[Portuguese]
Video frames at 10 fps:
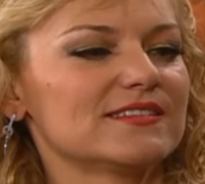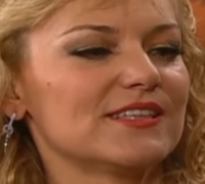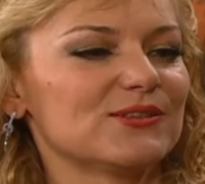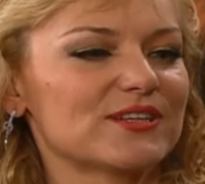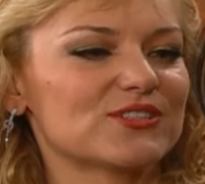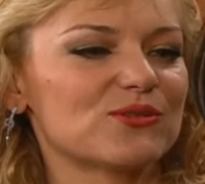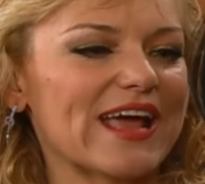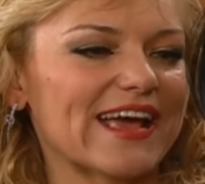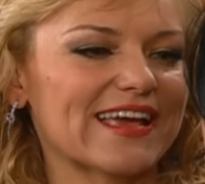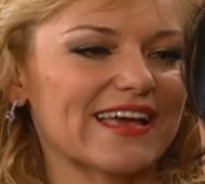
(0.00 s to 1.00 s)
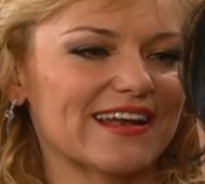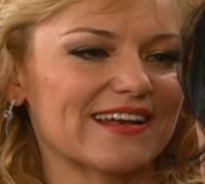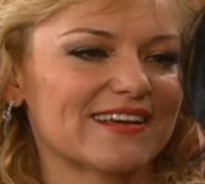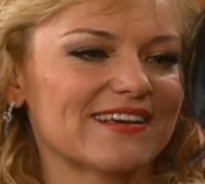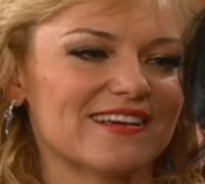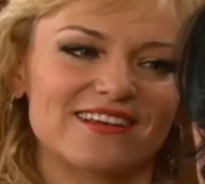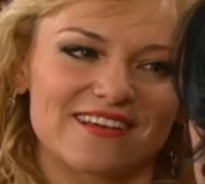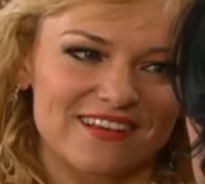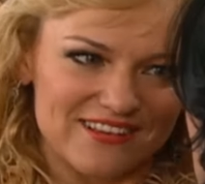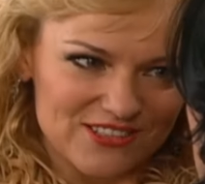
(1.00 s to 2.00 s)
Se você é um anjo,
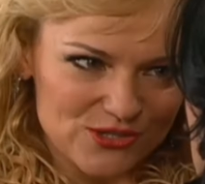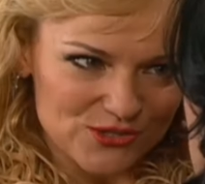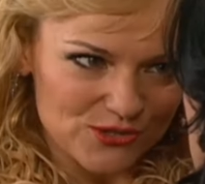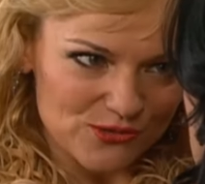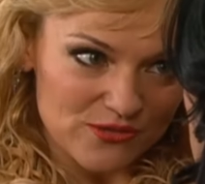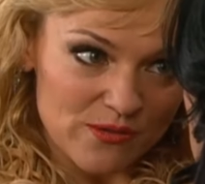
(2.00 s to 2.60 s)
eu sou um